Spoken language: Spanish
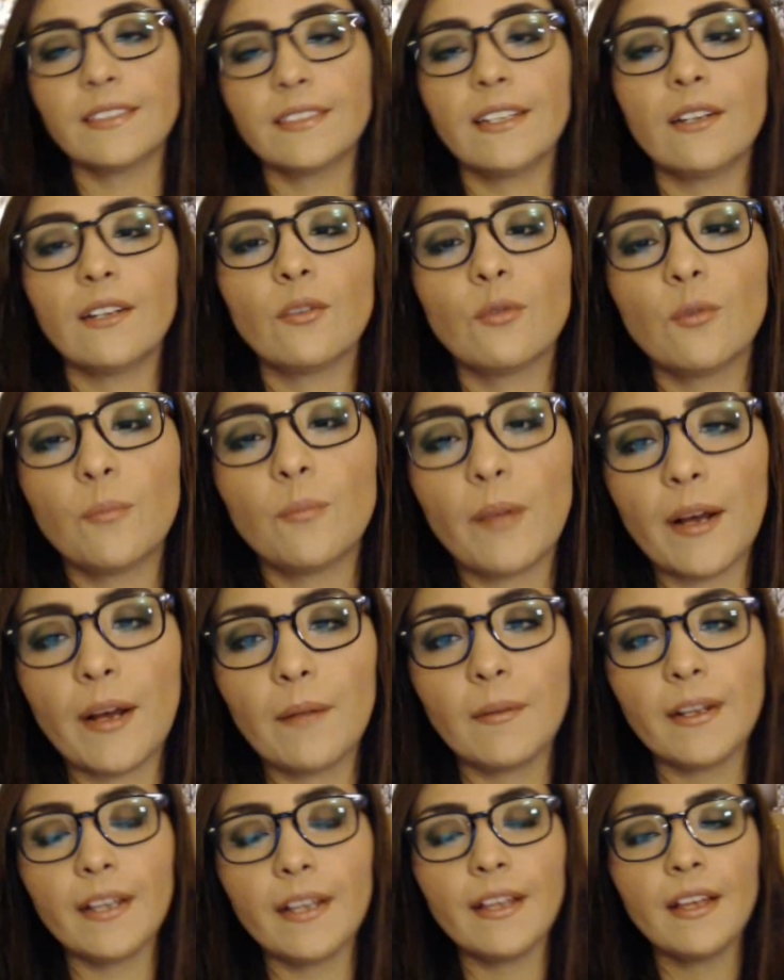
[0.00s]
el
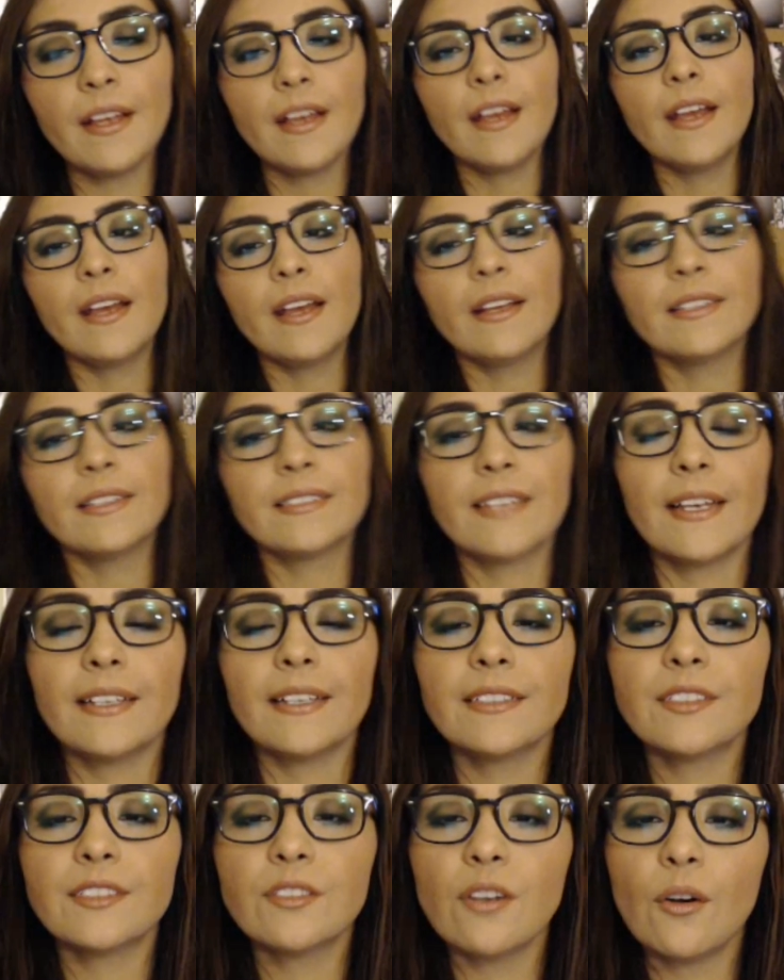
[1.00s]
culpable. Se
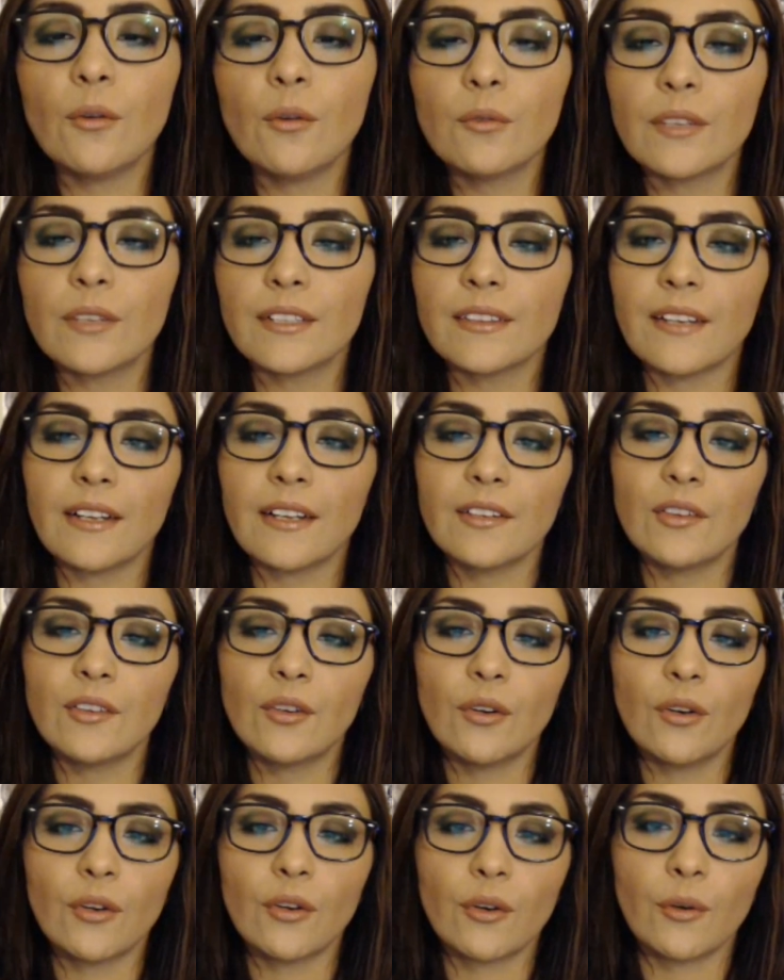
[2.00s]
hizo un
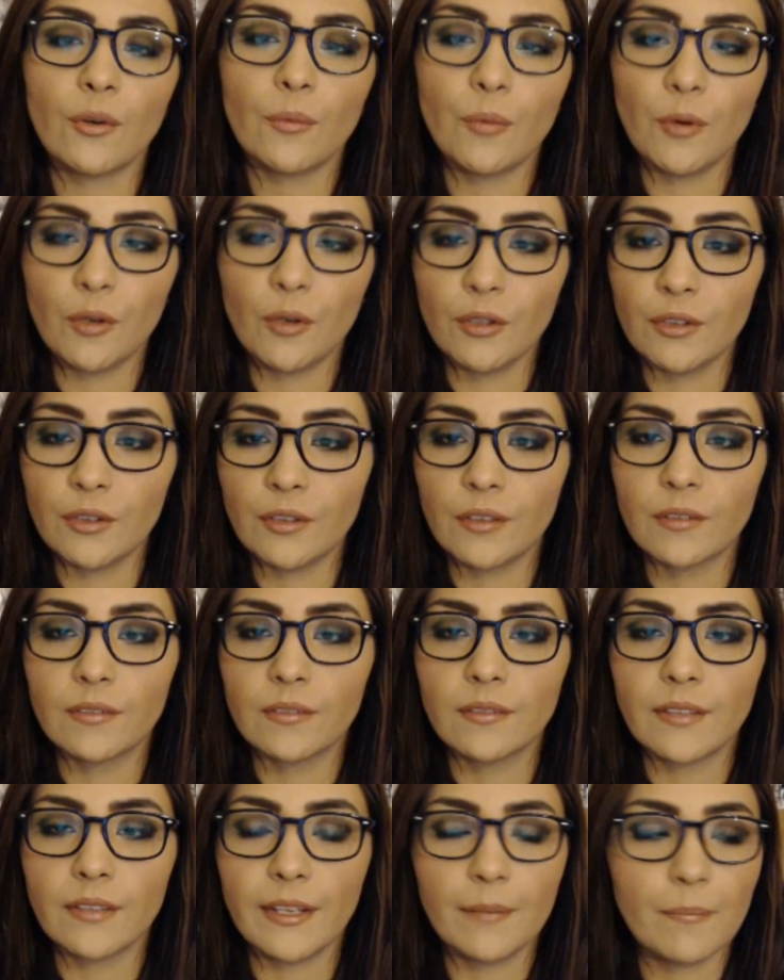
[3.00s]
retrato robot
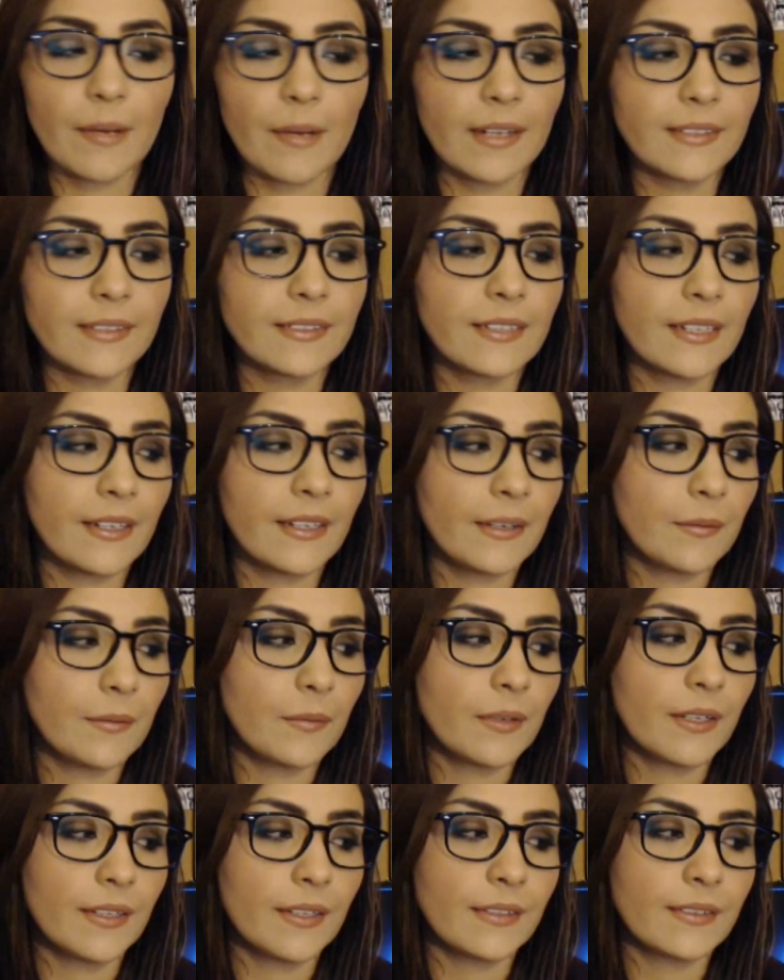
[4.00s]
en base
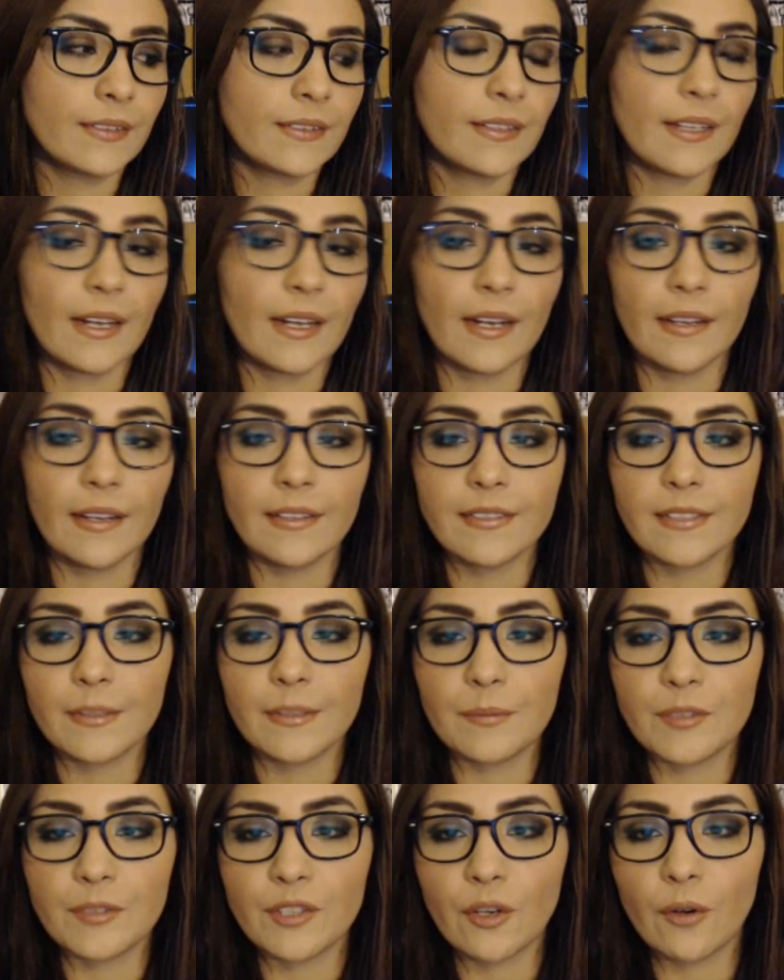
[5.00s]
este, a la
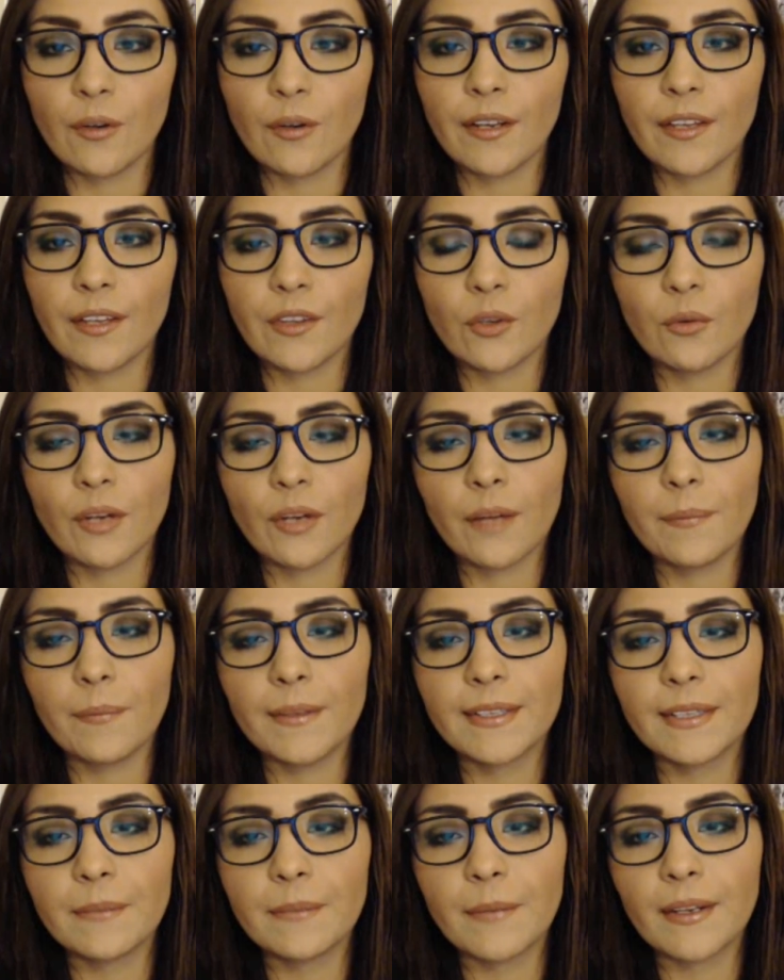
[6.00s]
descripción que dio una
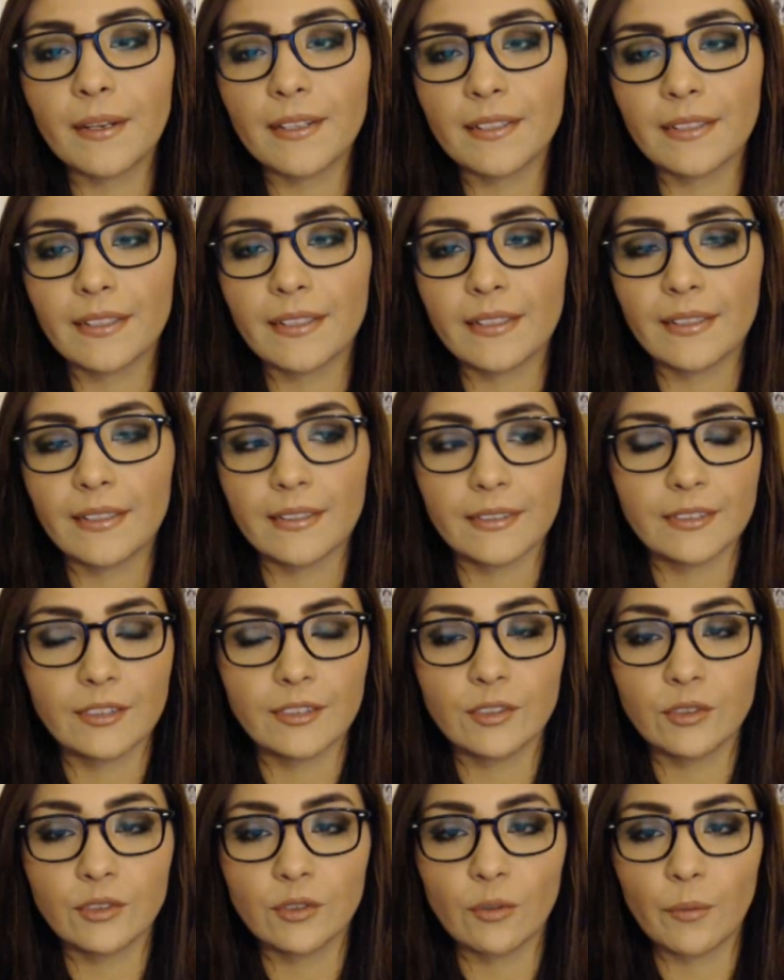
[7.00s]
víctima que
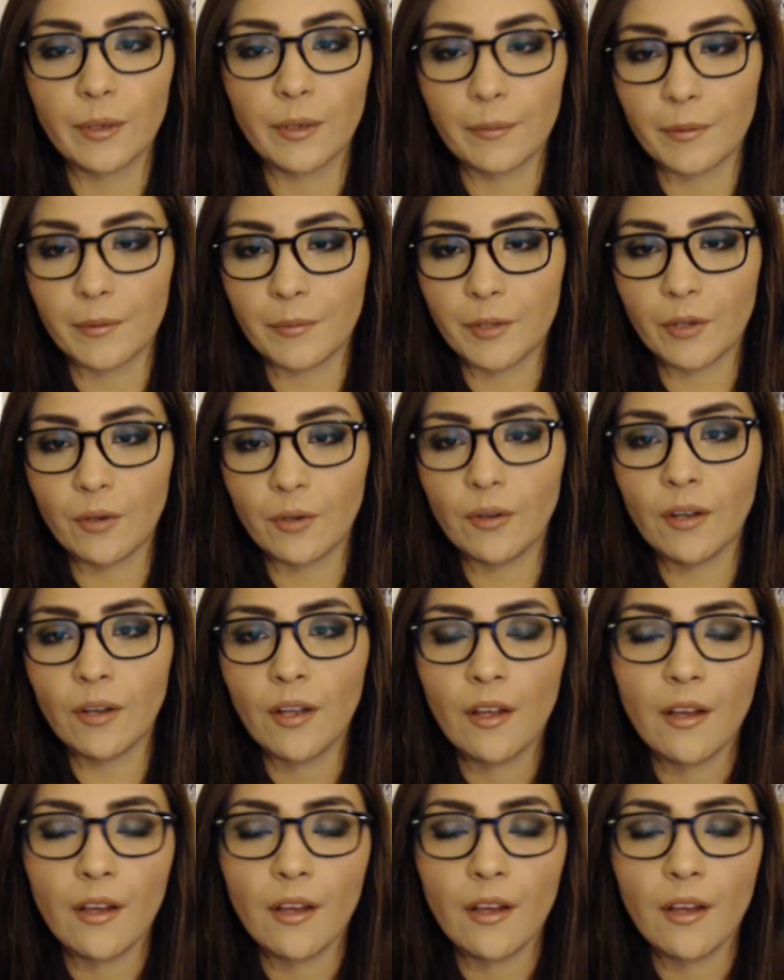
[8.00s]
sobrevivió